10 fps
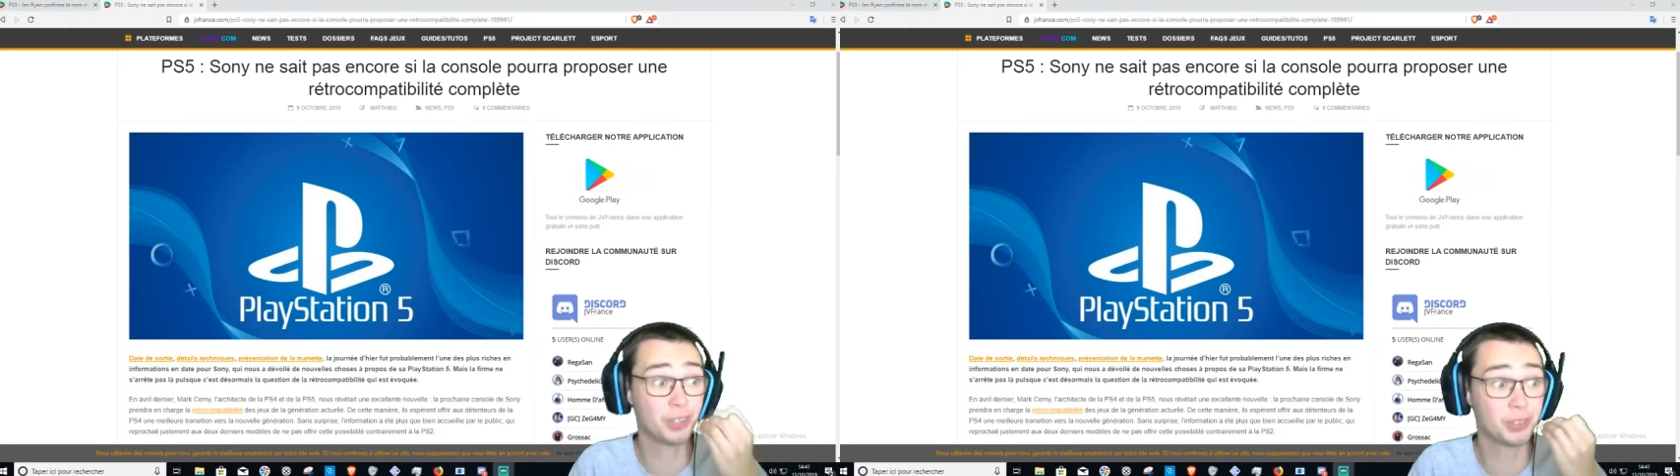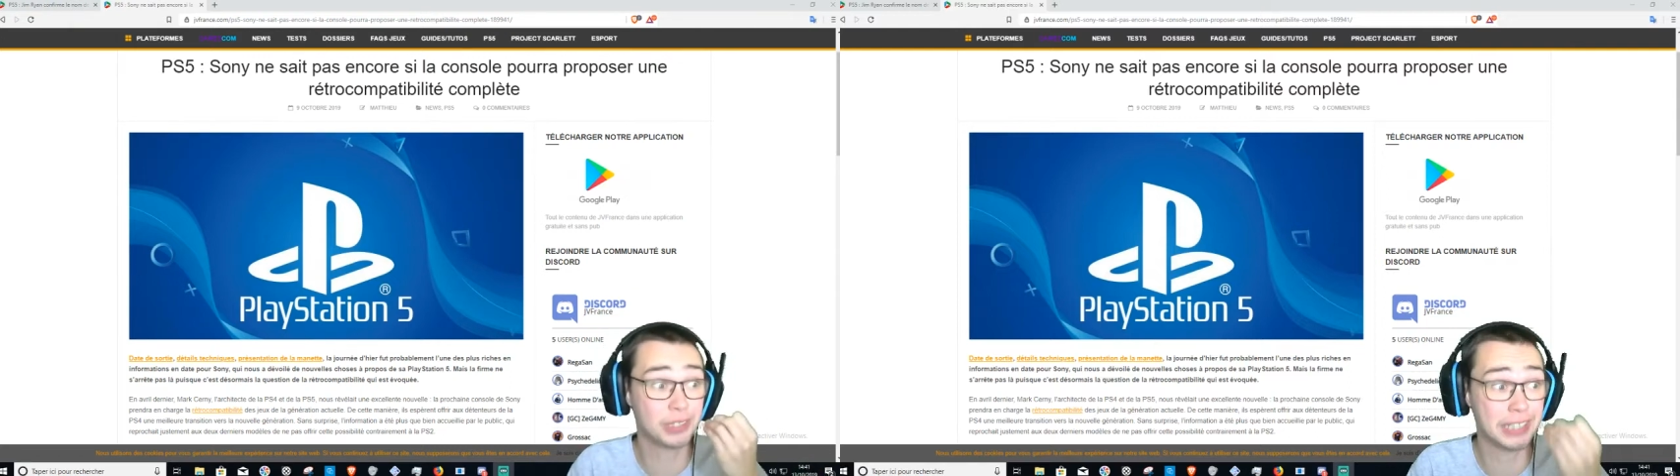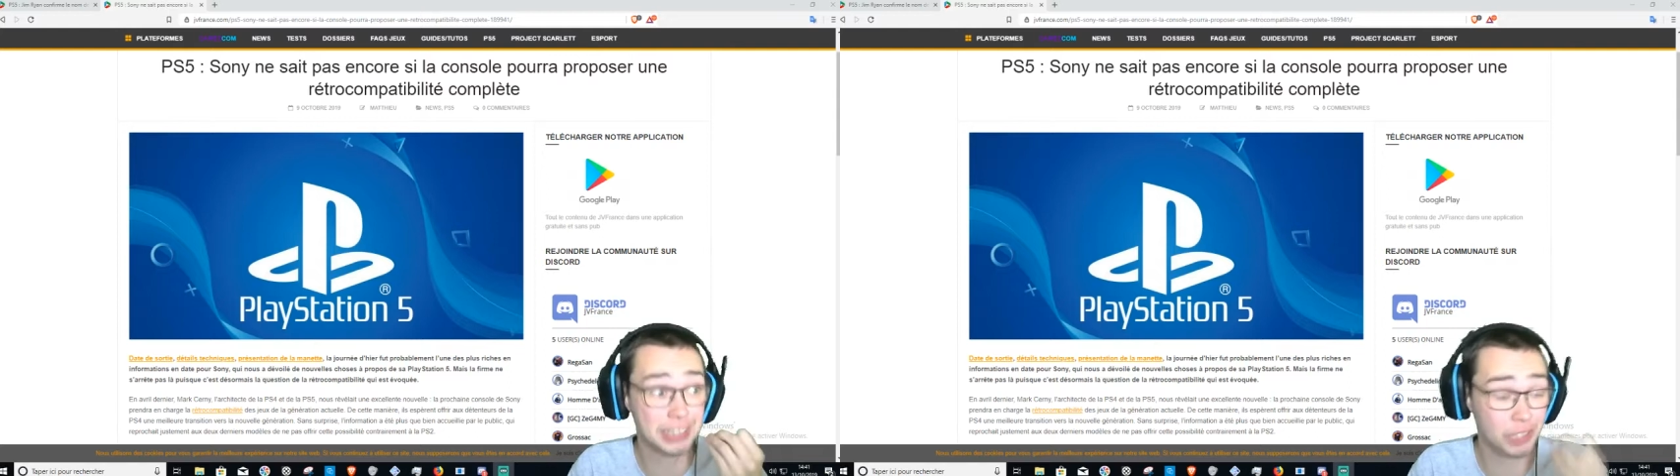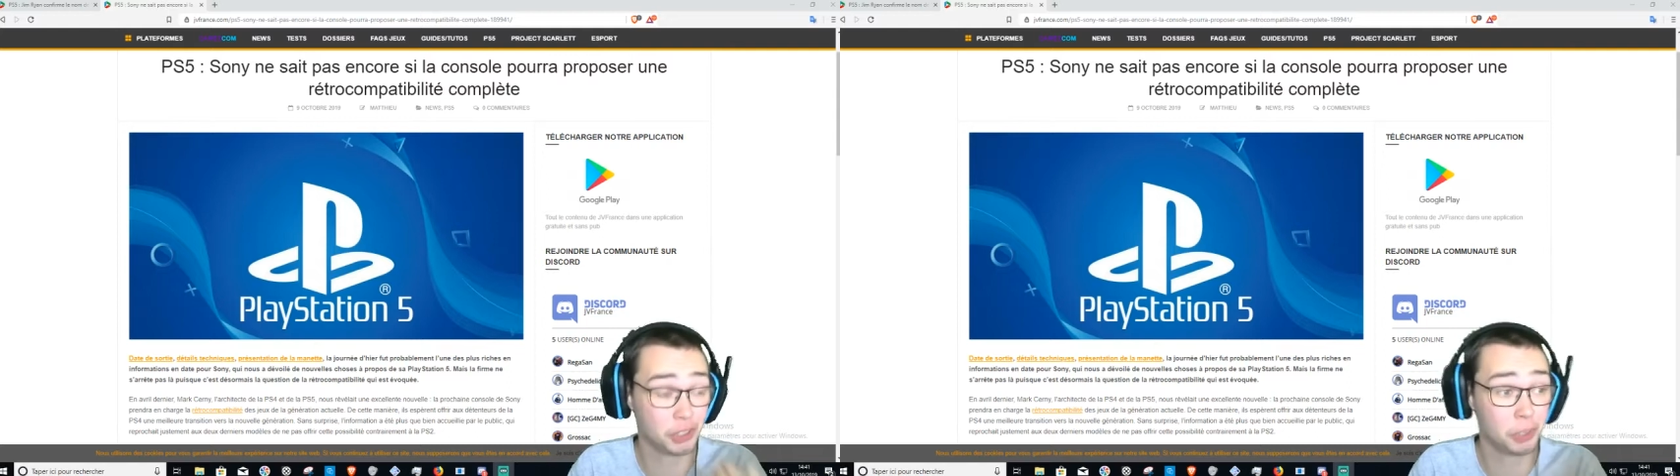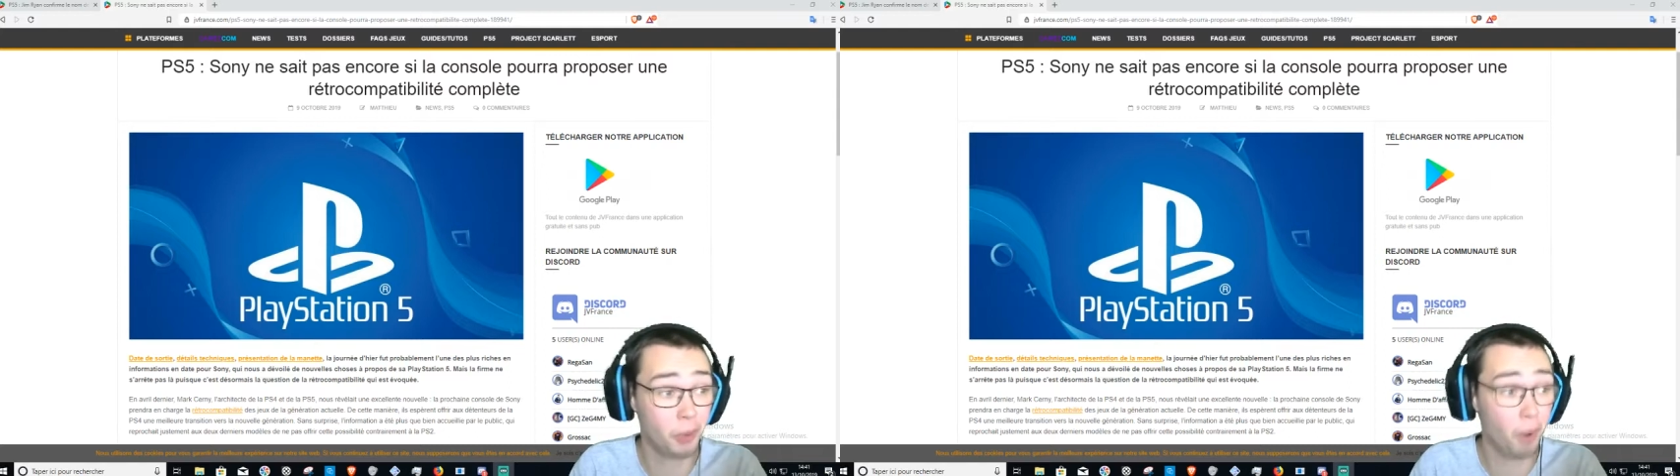de
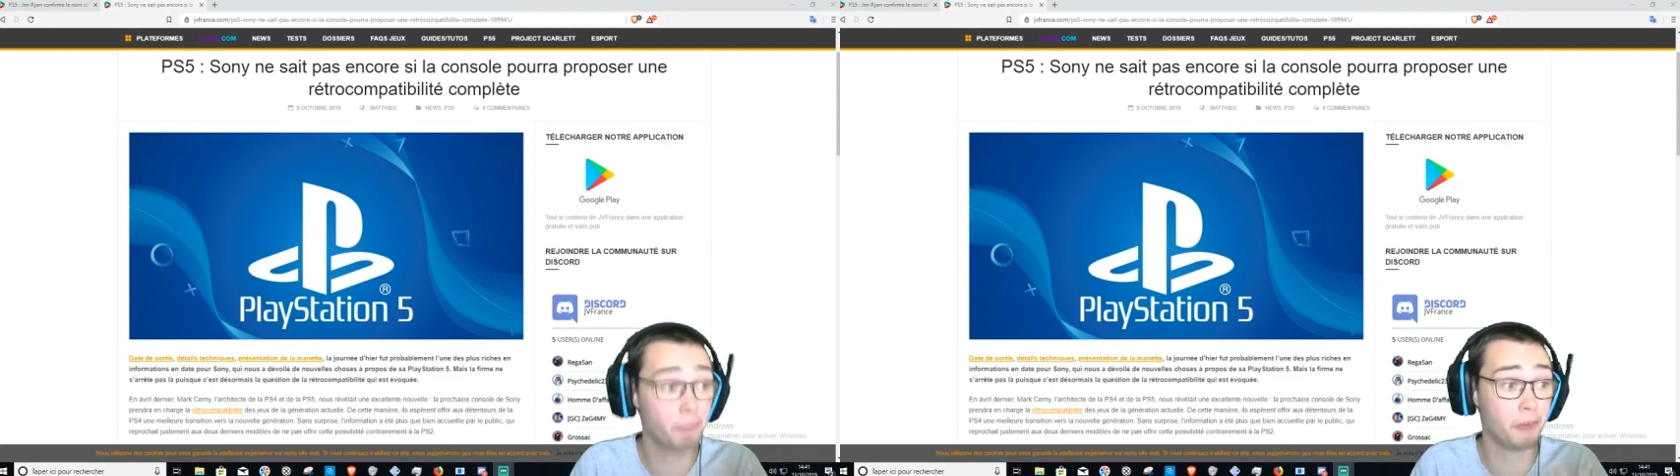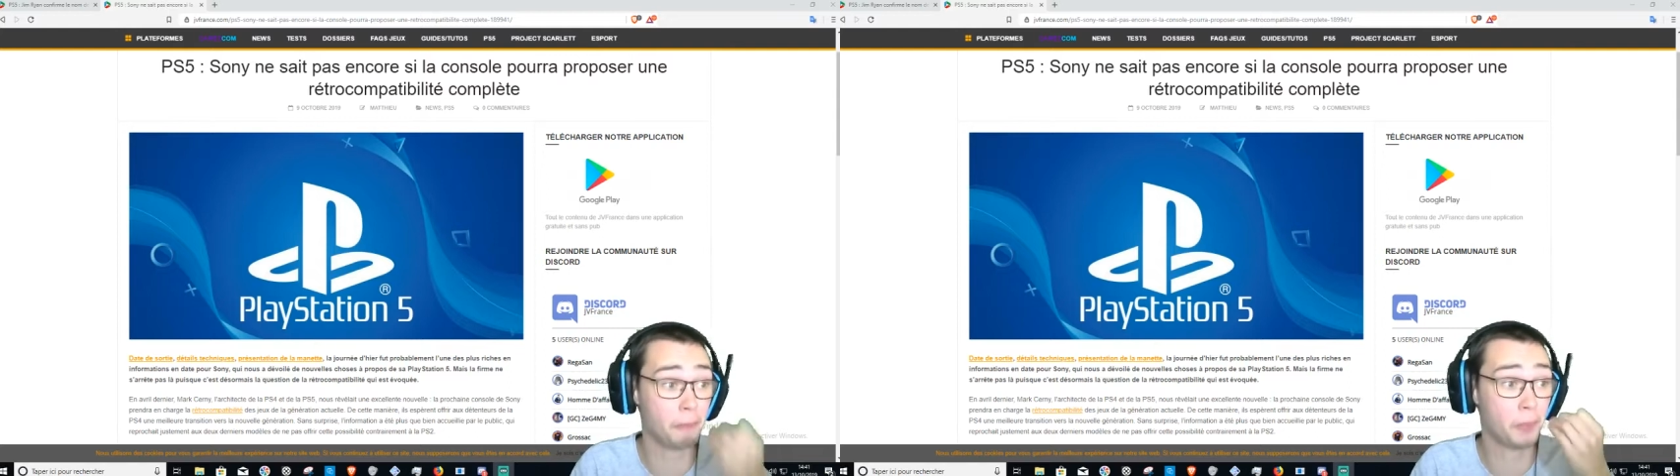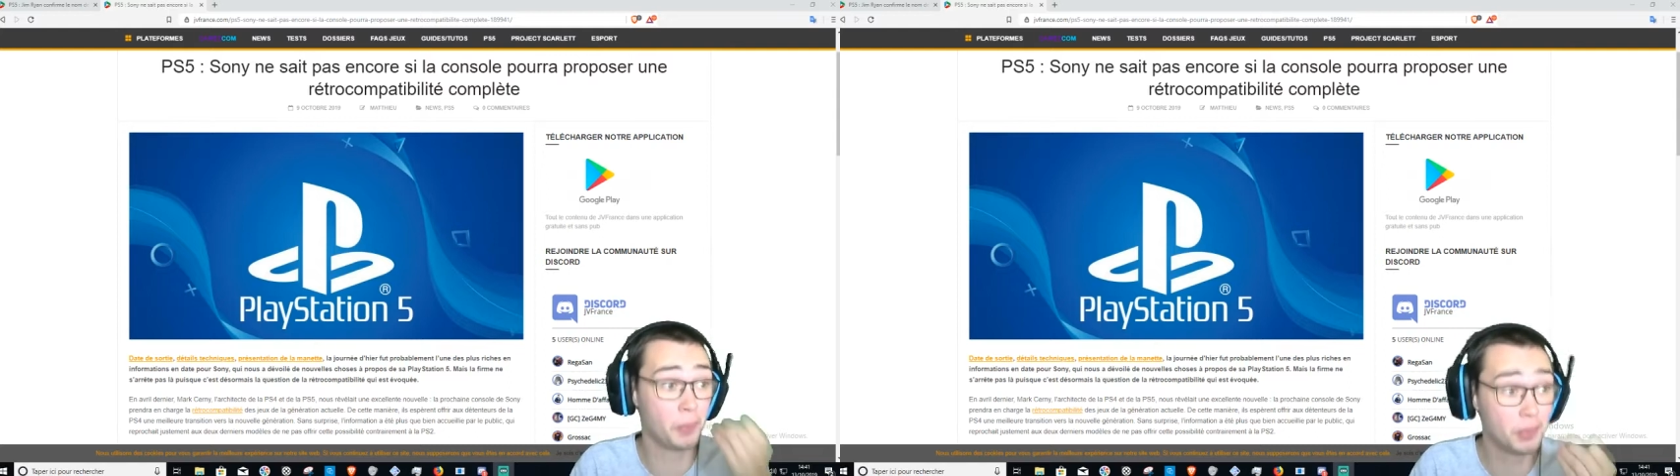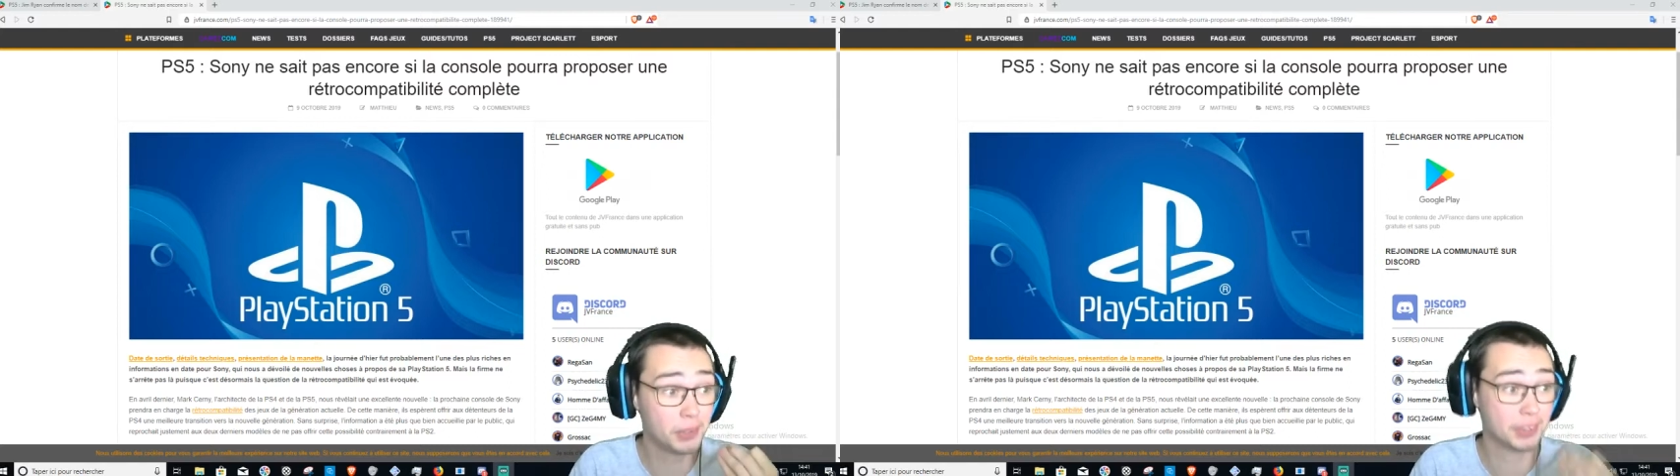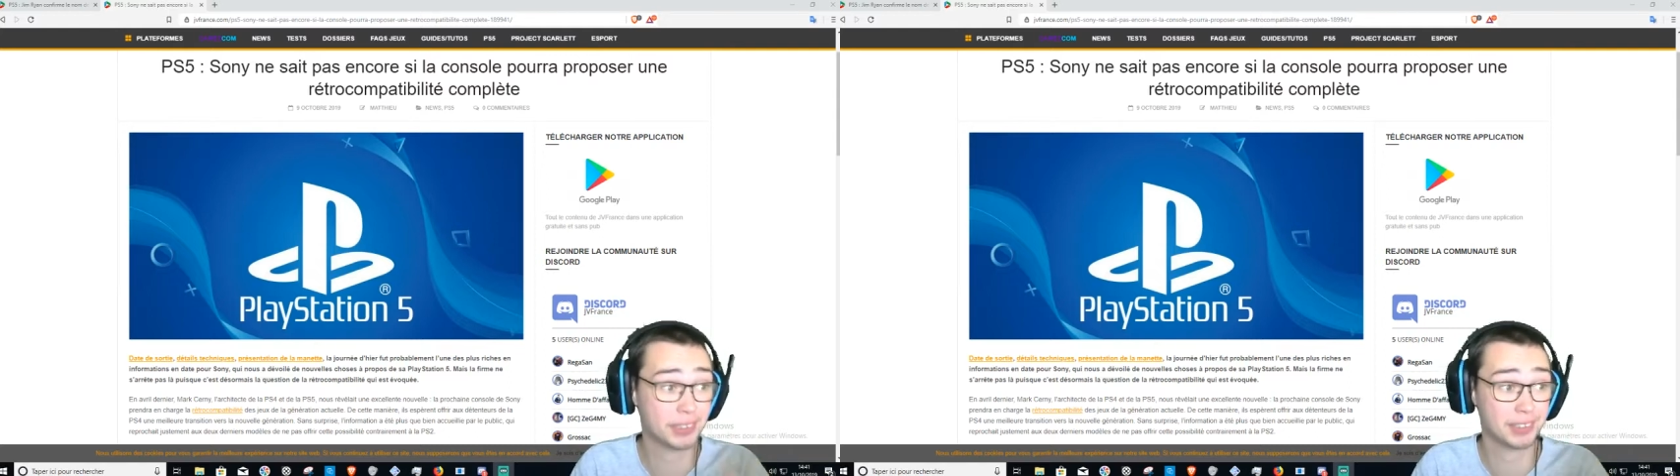téléchargement, voire
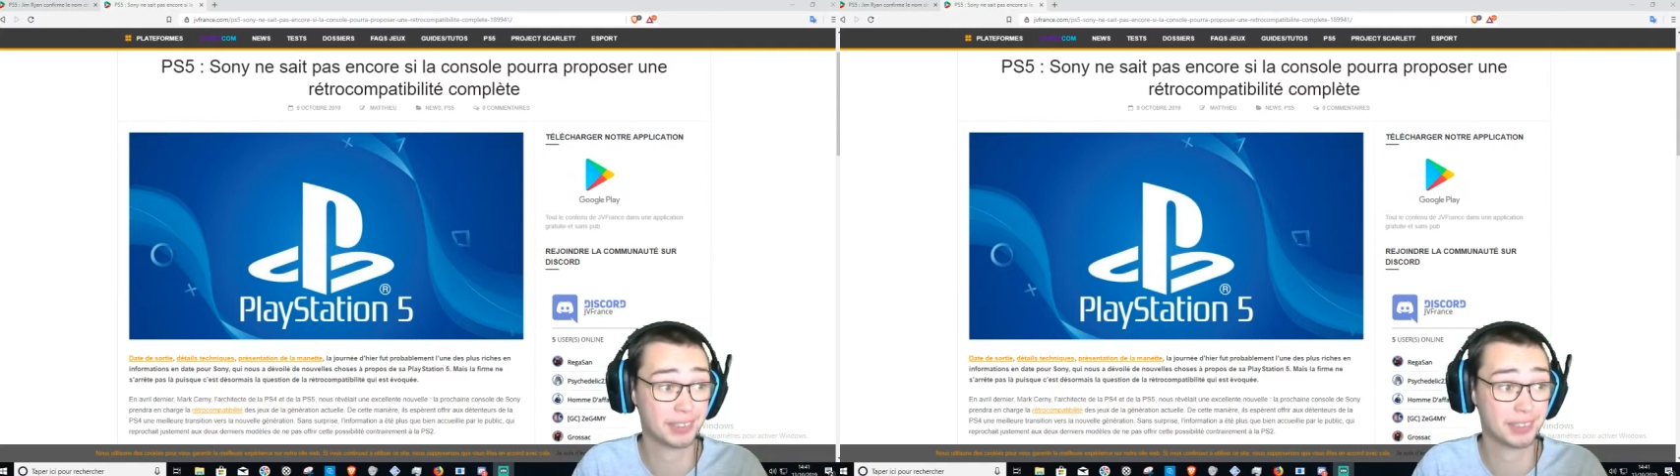plus.